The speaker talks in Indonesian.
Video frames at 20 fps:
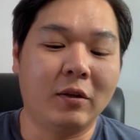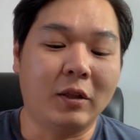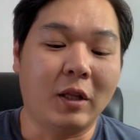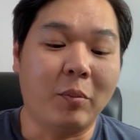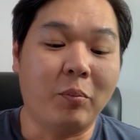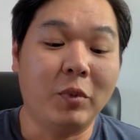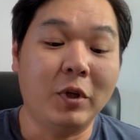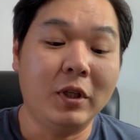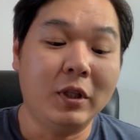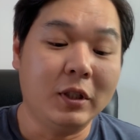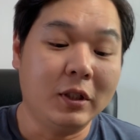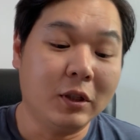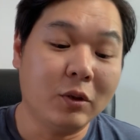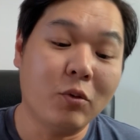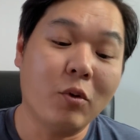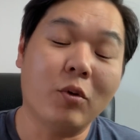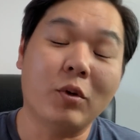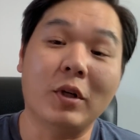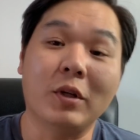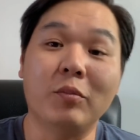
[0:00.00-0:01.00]
tapi ini
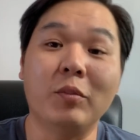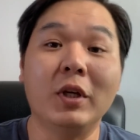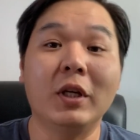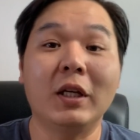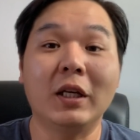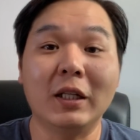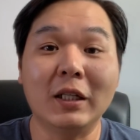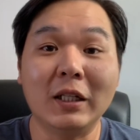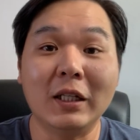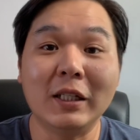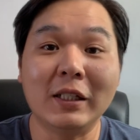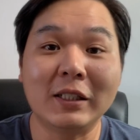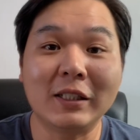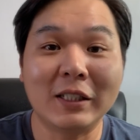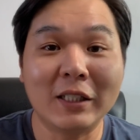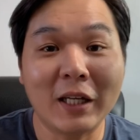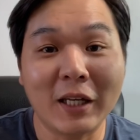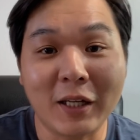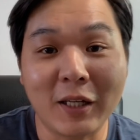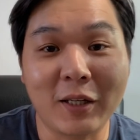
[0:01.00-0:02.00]
gue udah bikin
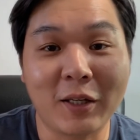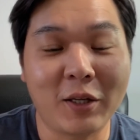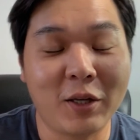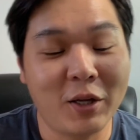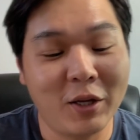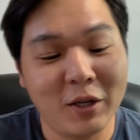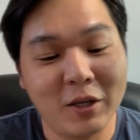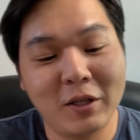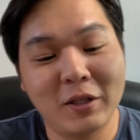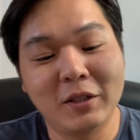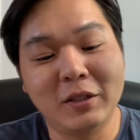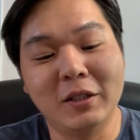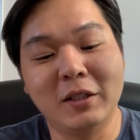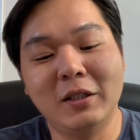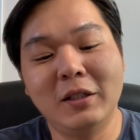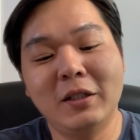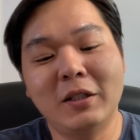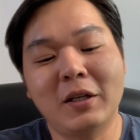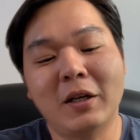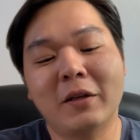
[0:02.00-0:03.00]
listnya
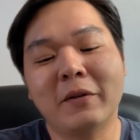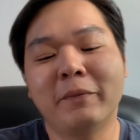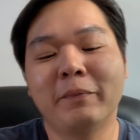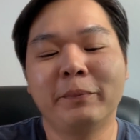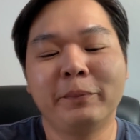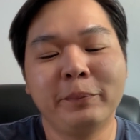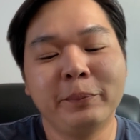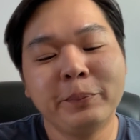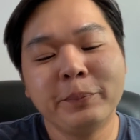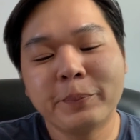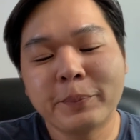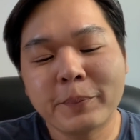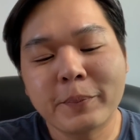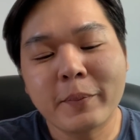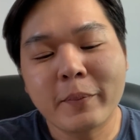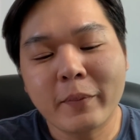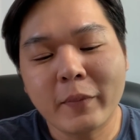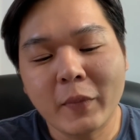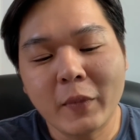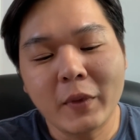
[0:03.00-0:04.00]
jadi yang
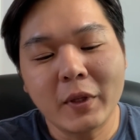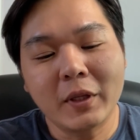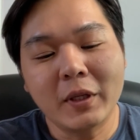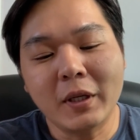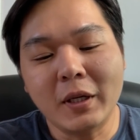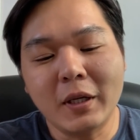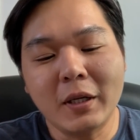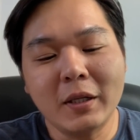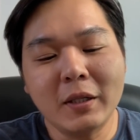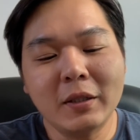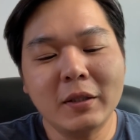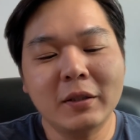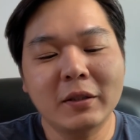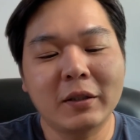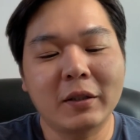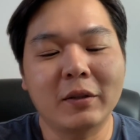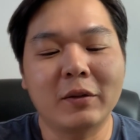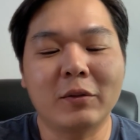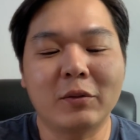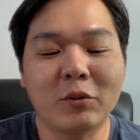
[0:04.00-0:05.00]
ya
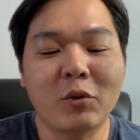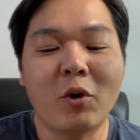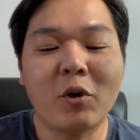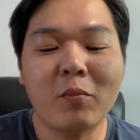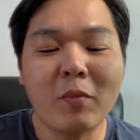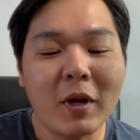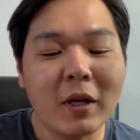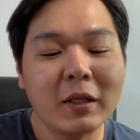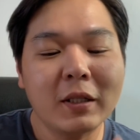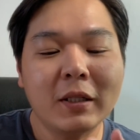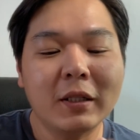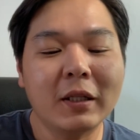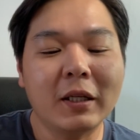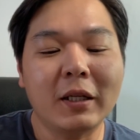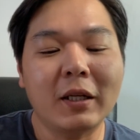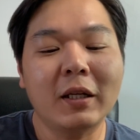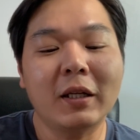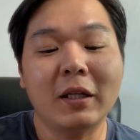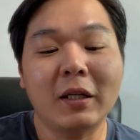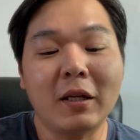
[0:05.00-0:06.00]
normalnya
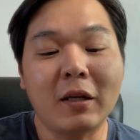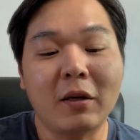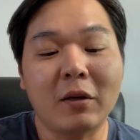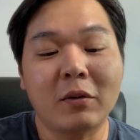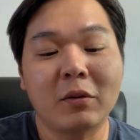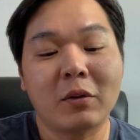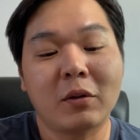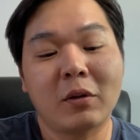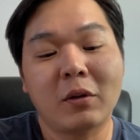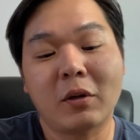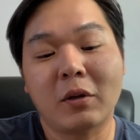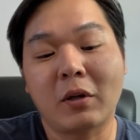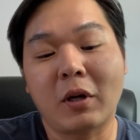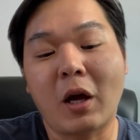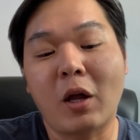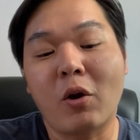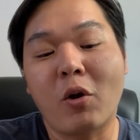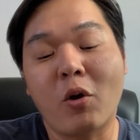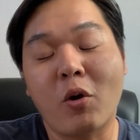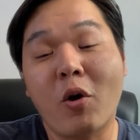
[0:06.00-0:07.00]
kira-kira
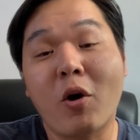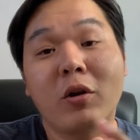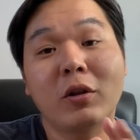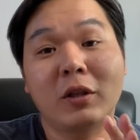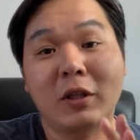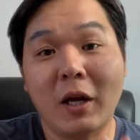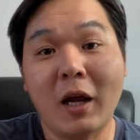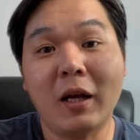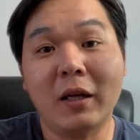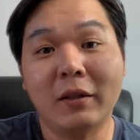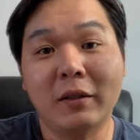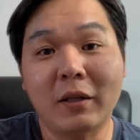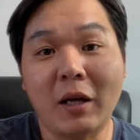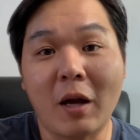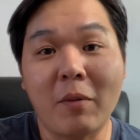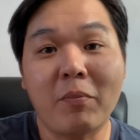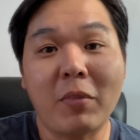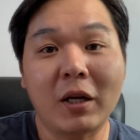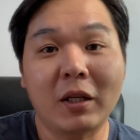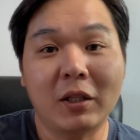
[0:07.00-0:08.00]
kalau ngontrak
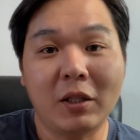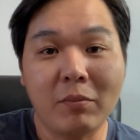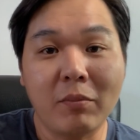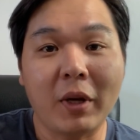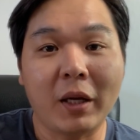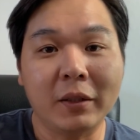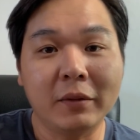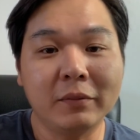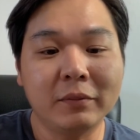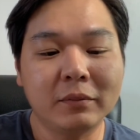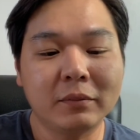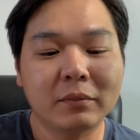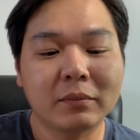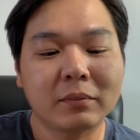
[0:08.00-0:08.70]
apartemen